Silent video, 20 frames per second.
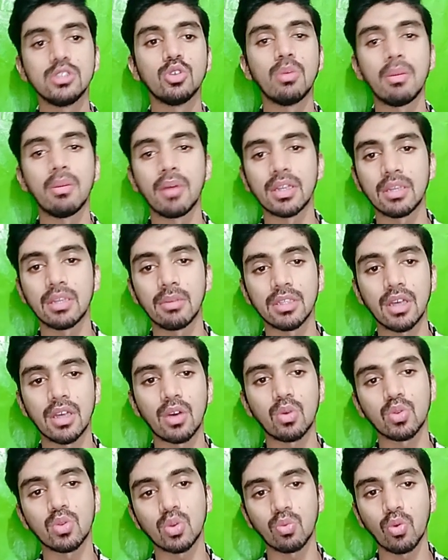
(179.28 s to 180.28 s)
जो मैं बातें बता
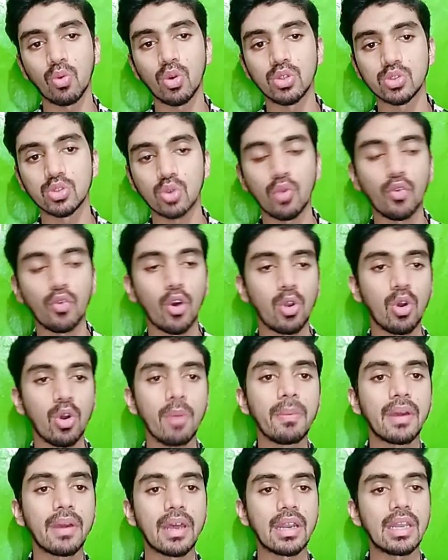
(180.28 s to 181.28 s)
रहा हूँ तो वो इसको फॉलो
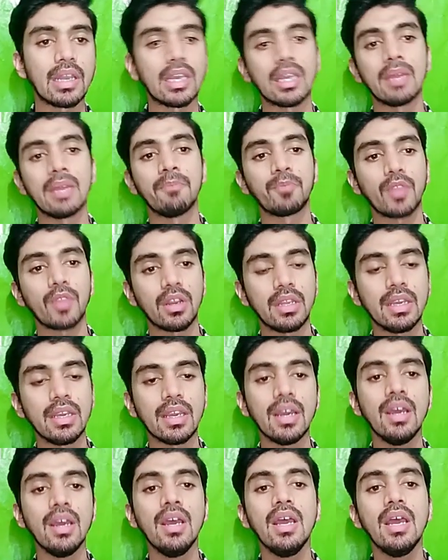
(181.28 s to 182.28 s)
अप कर लेंगे ठीक
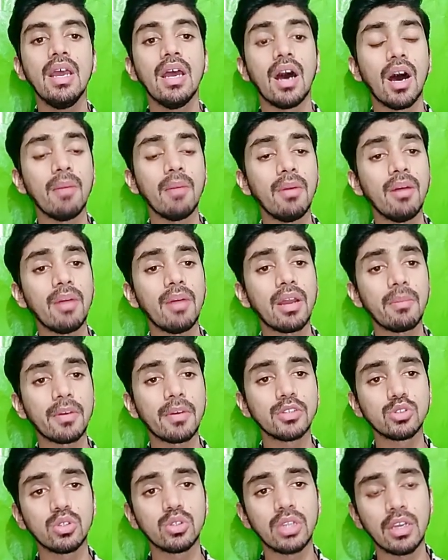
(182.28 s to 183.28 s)
है अब हमारे
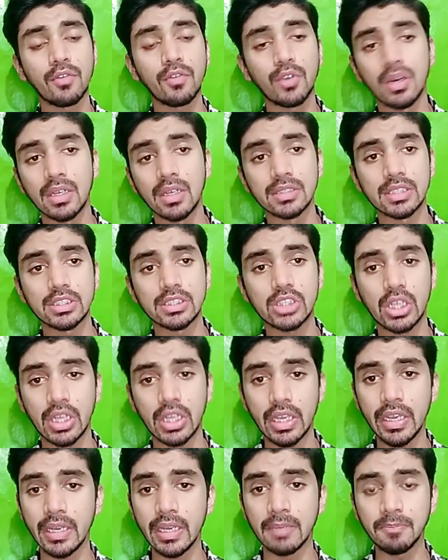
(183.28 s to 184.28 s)
पास जो ये सेक्शन
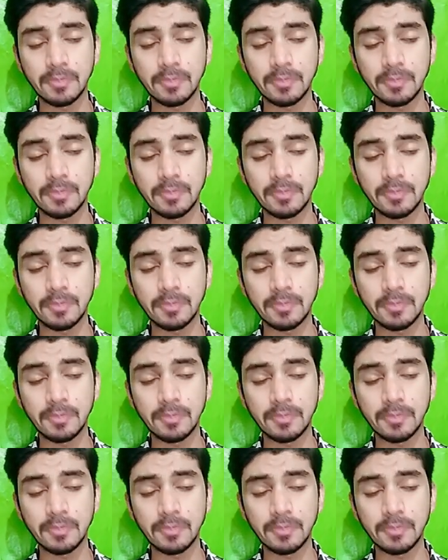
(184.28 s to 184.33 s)
ए है